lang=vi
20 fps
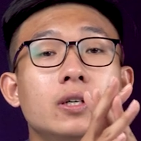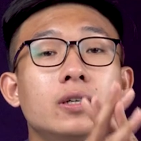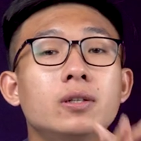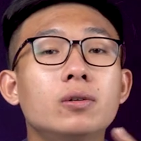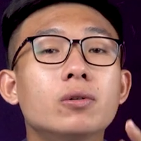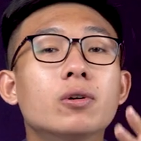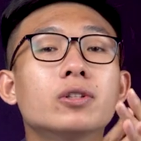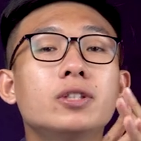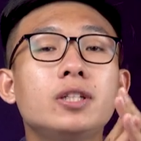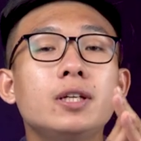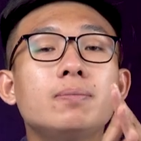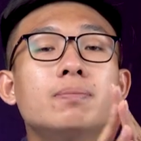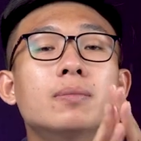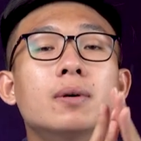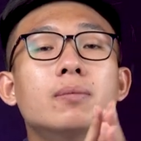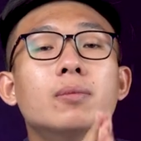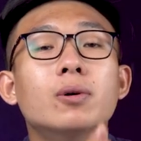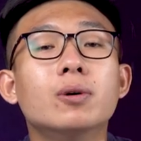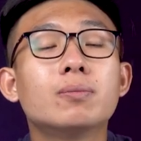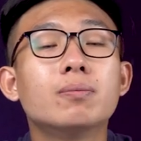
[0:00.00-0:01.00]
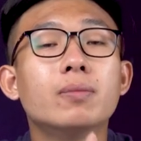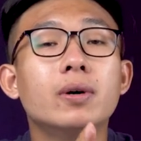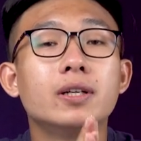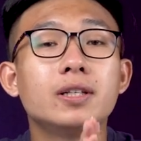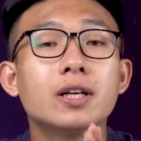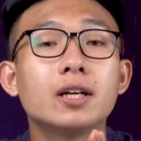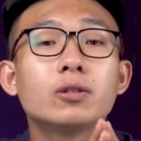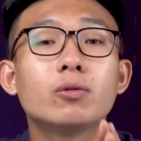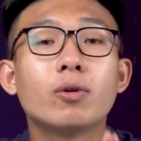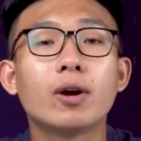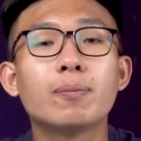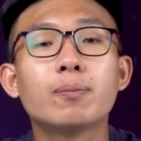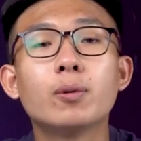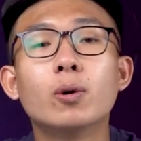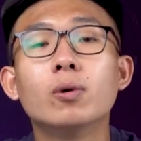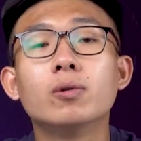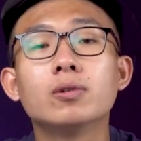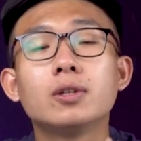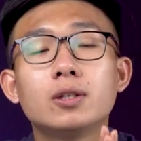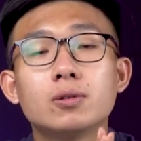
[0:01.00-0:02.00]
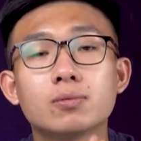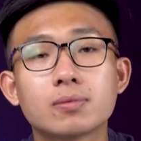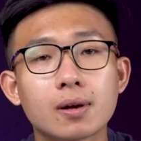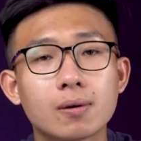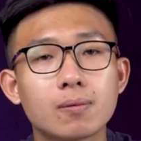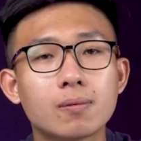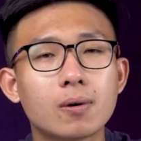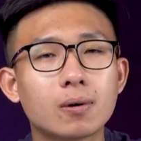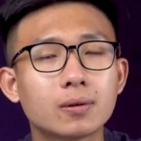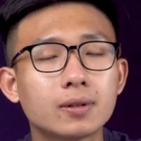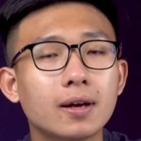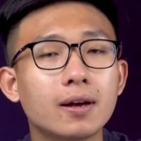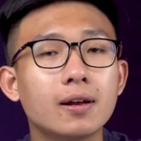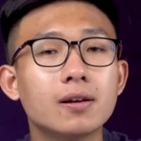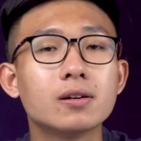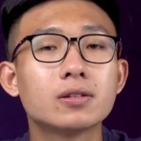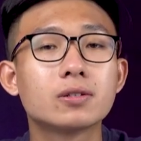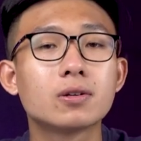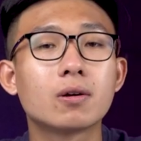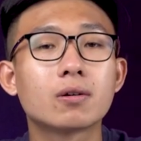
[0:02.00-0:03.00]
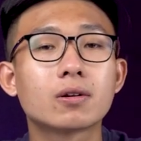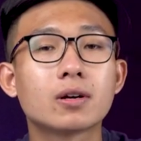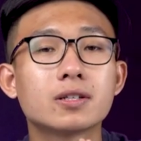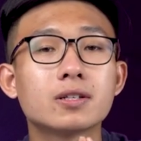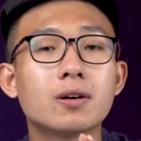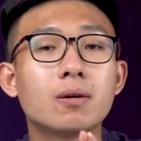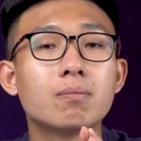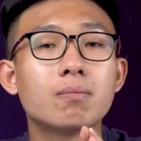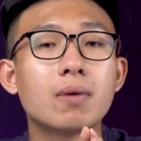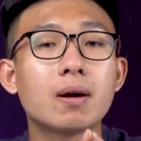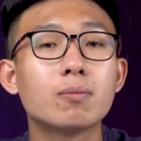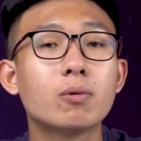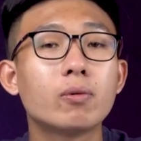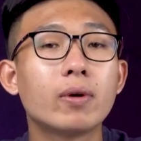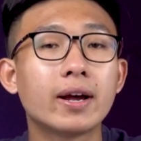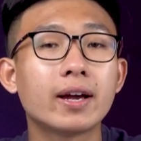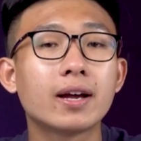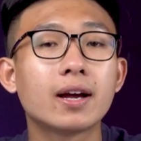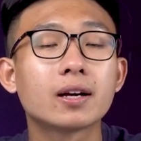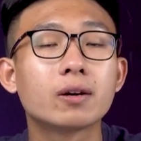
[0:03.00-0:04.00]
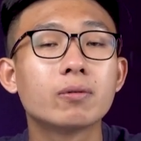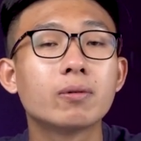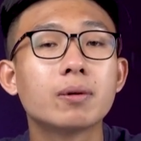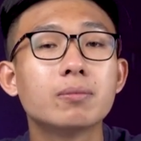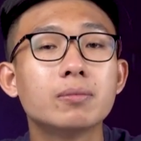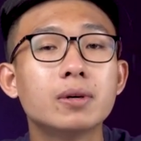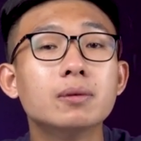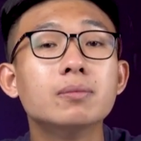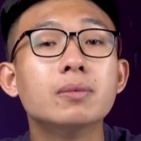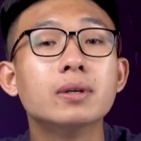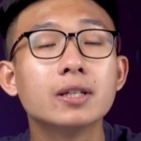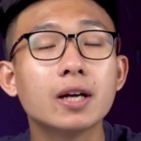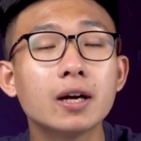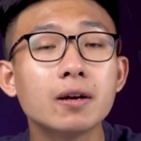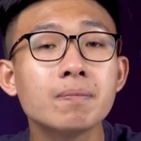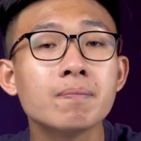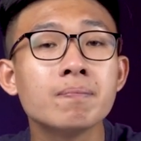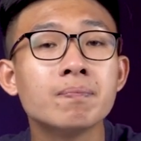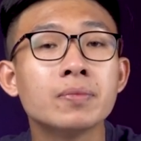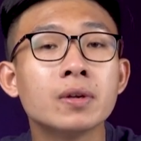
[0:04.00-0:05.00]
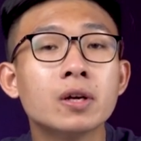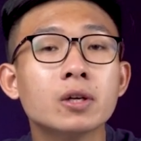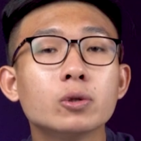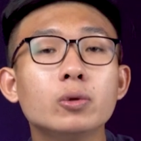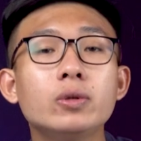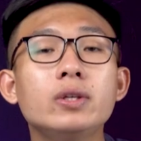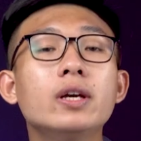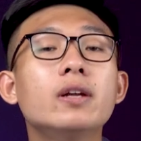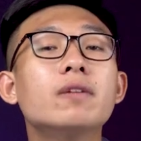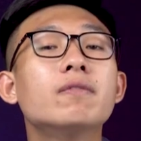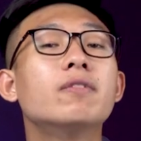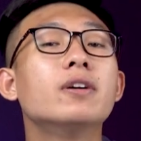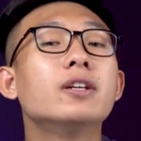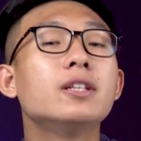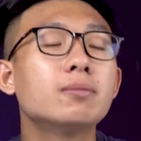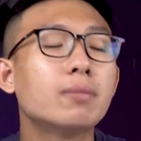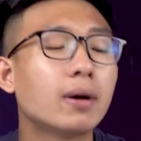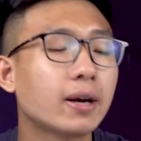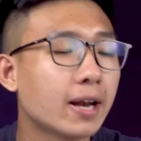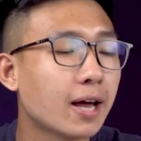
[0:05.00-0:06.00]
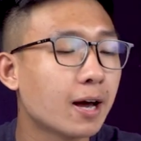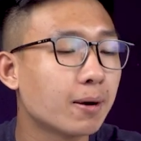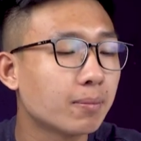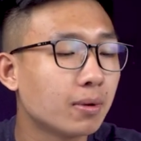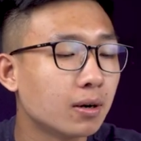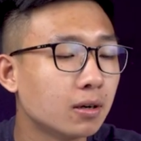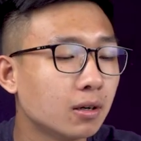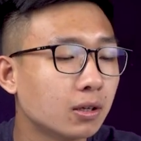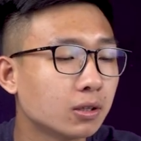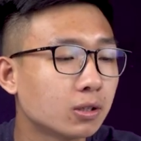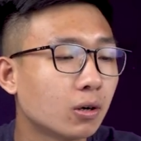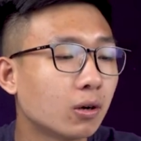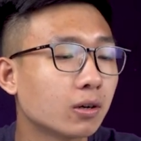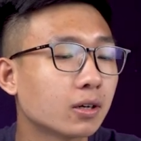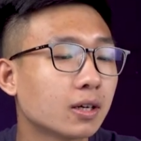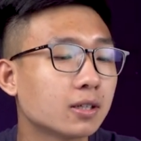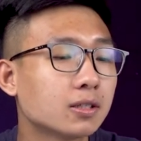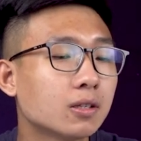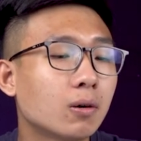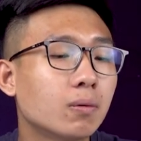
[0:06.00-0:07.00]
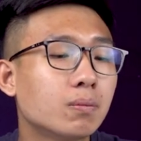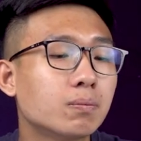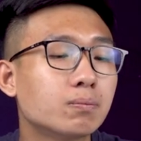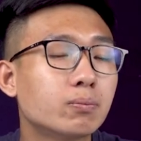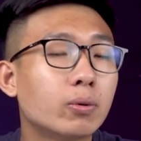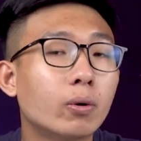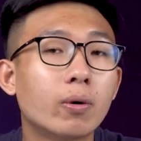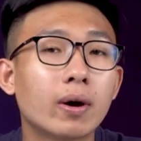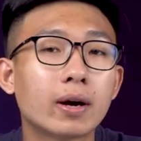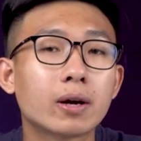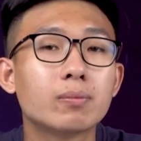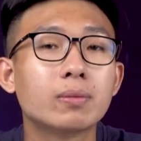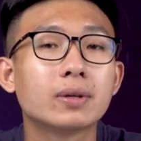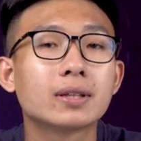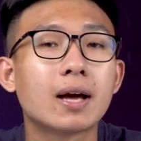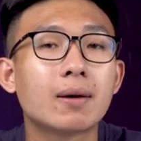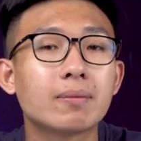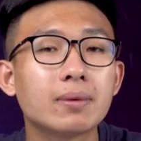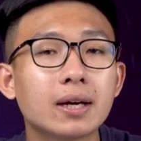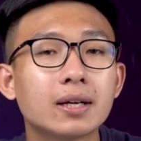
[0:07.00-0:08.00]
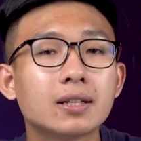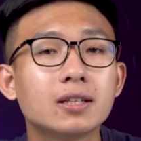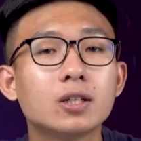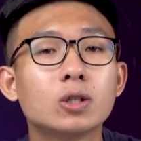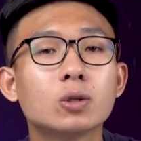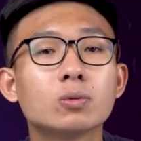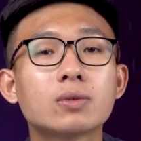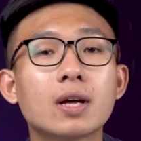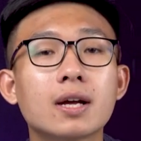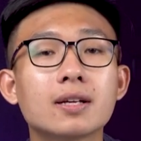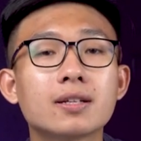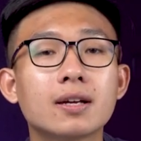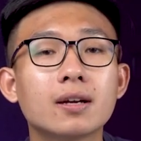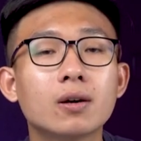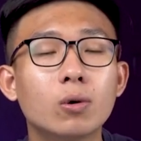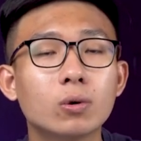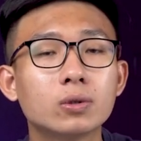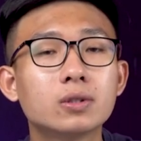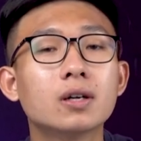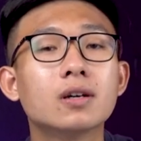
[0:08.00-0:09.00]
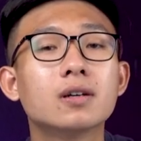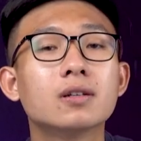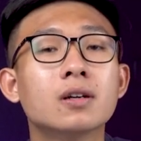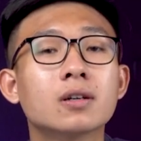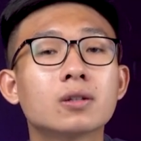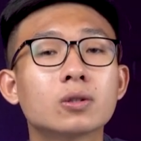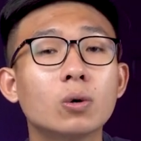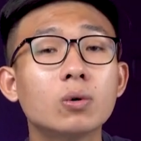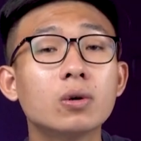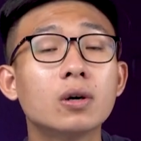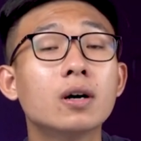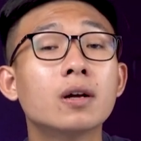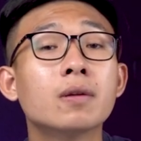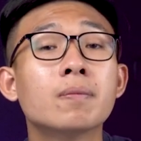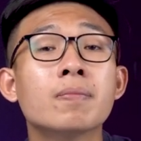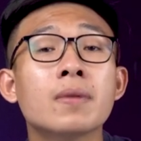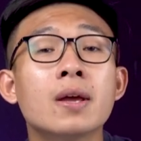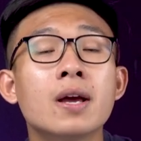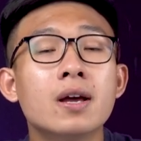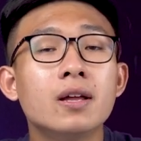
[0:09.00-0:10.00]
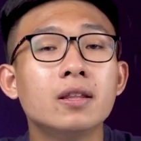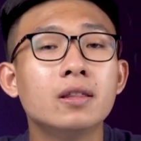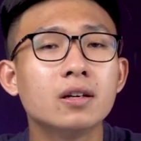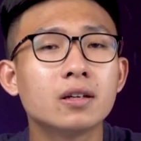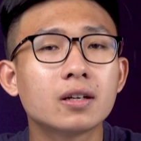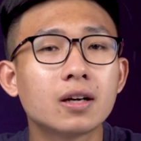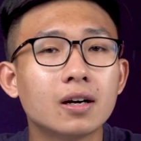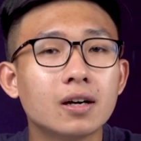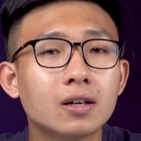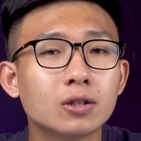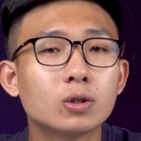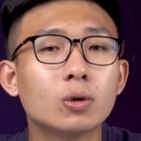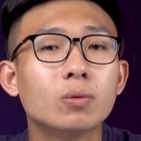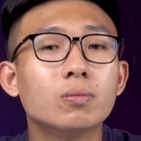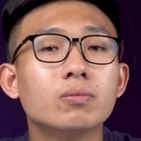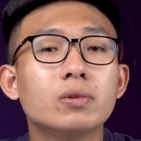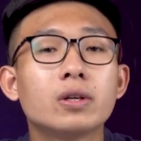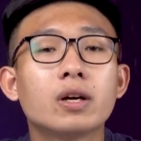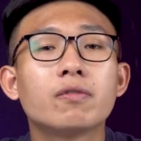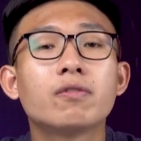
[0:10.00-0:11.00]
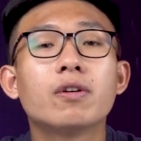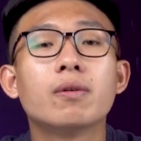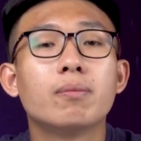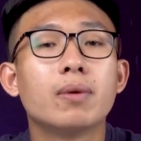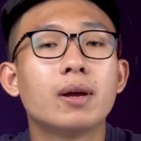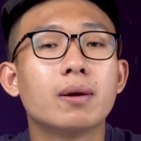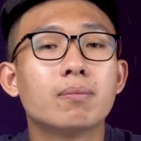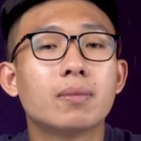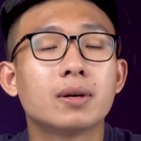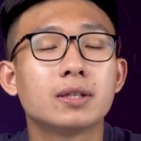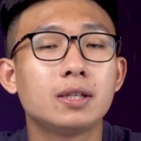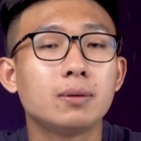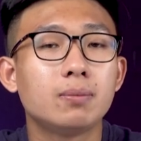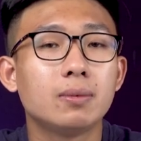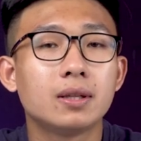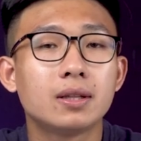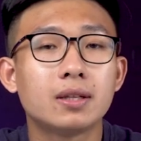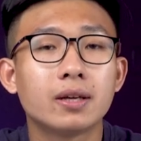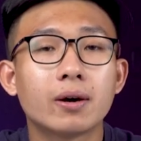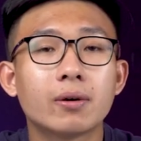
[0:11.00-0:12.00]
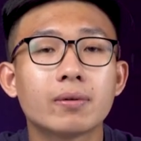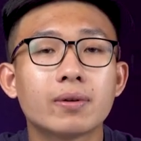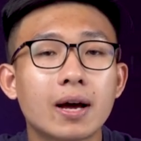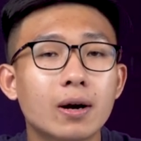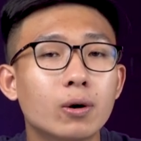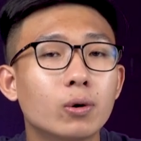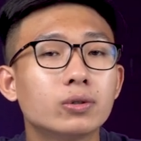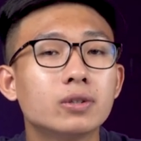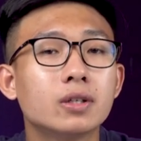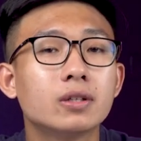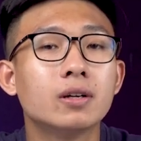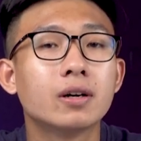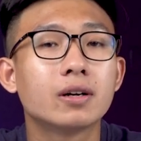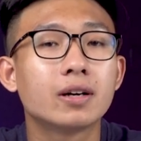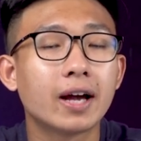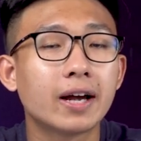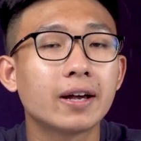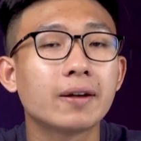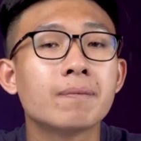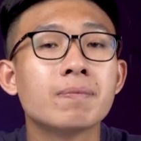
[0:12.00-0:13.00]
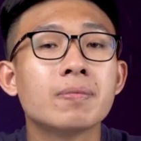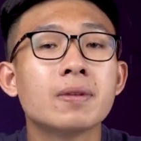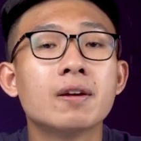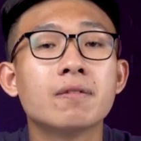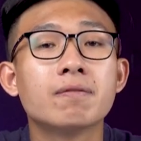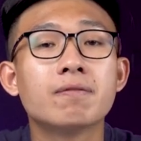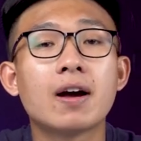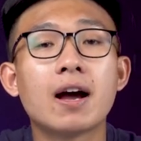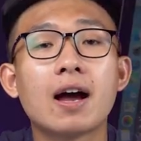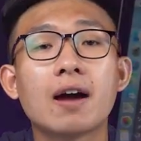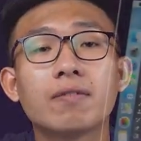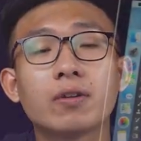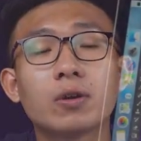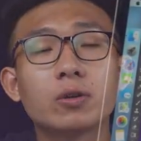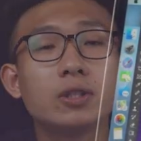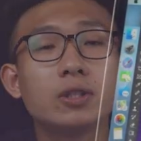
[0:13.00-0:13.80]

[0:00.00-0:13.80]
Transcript: sở hữu con chip M1 mới nhất của Apple thì chúng ta cũng có thể lựa chọn cái dòng MacBook Air 2020 mới nhất. Tuy nhiên với những bạn nào mà lựa chọn cái dòng Pro 2018 này thì chúng ta sẽ hỗ trợ được tốt hơn những cái ứng dụng, những cái phần mềm mà chip Intel đã hỗ trợ được ngay. Và với